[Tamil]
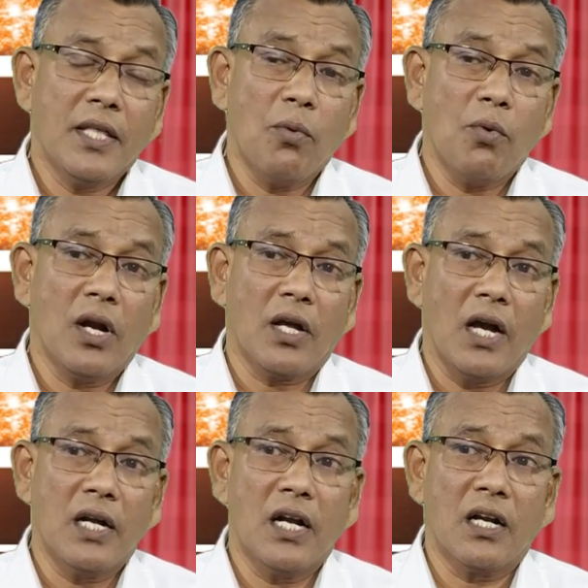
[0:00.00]
இதை உங்கள்
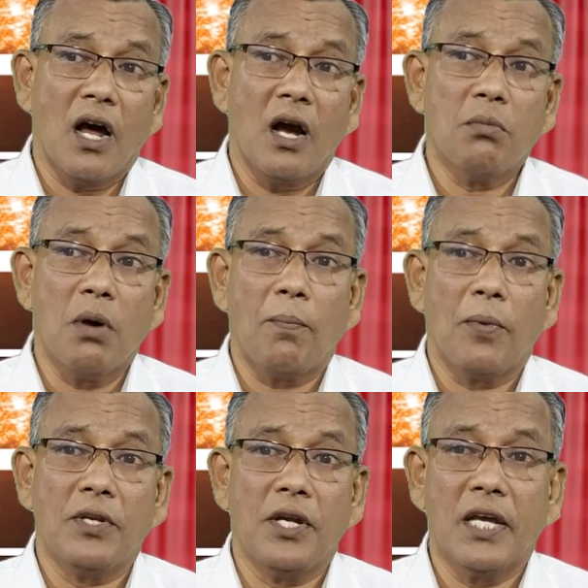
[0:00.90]
கண்கள் காணும்
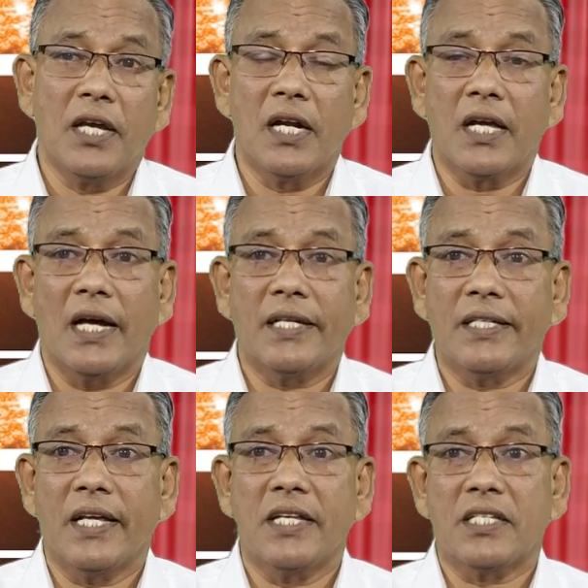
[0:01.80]
அப்பொழுது நீங்கள்
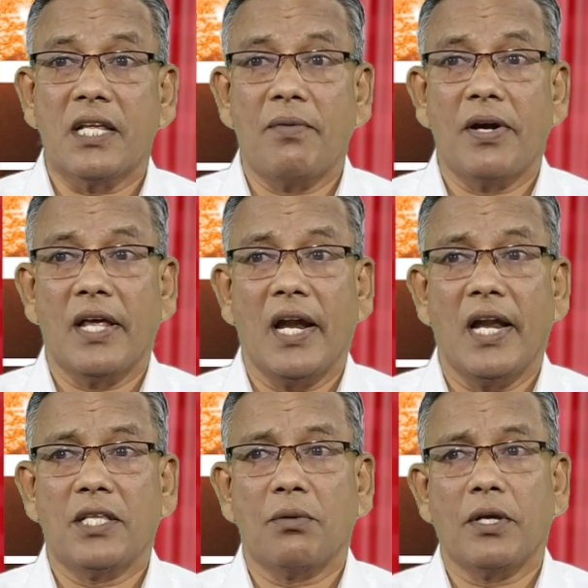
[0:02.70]
கர்த்தர் இஸ்ரேலுடைய
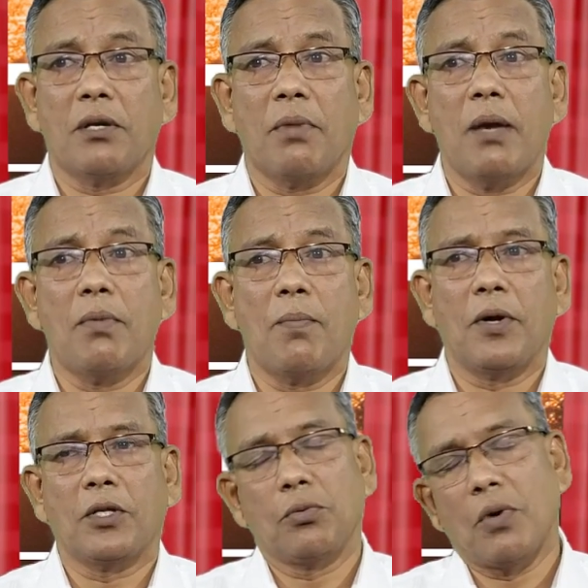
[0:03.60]
எல்லை துவைக்கு
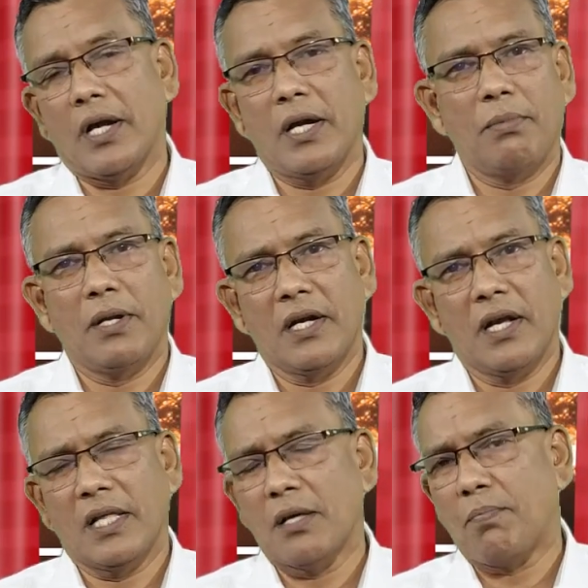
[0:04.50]
மயமப்படுத்துவார்
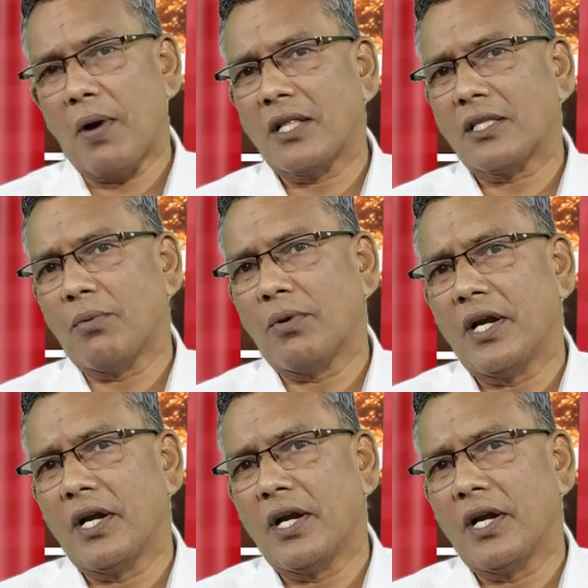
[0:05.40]
என்பீர்கள் அதை பார்த்த